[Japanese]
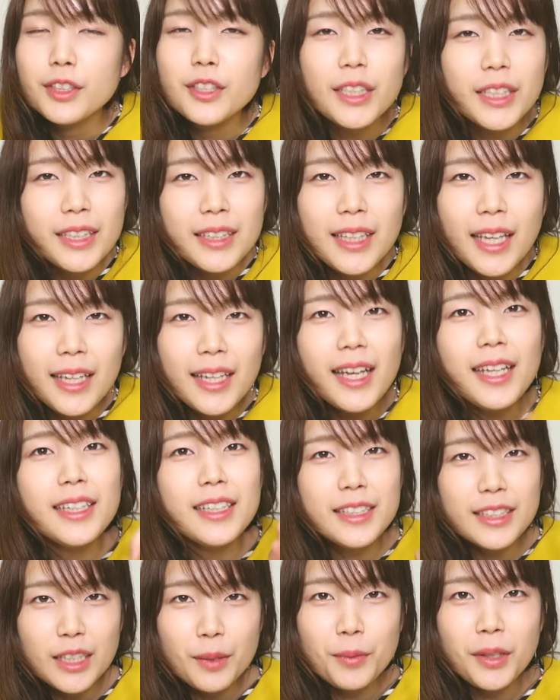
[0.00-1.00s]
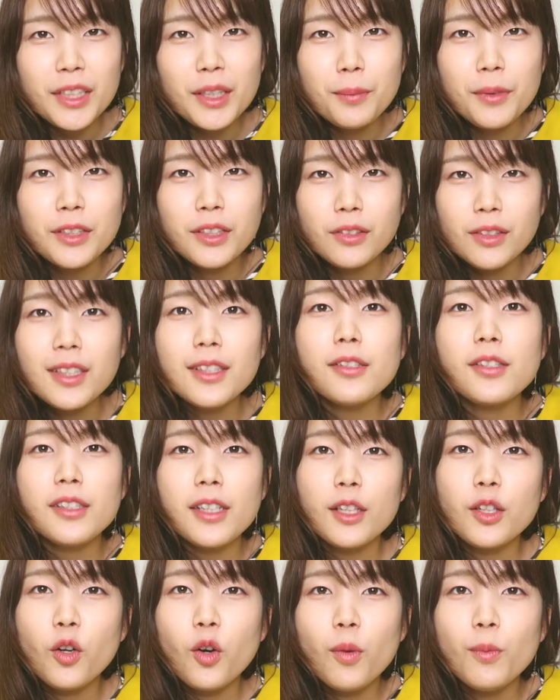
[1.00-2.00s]
Twitter やインスタもやってますのでそち
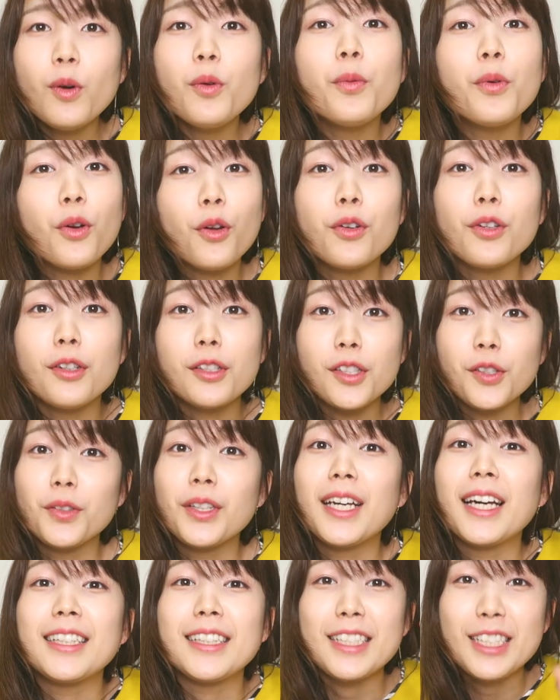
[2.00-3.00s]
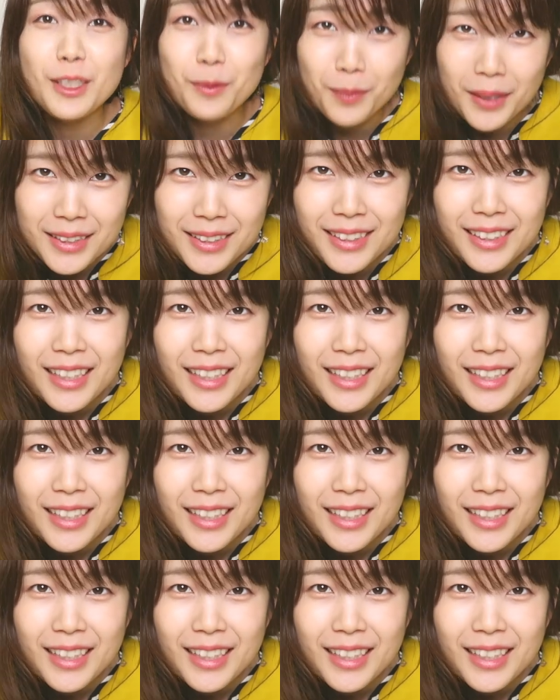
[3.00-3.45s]
らの方もフォローよろしくお願いいたしま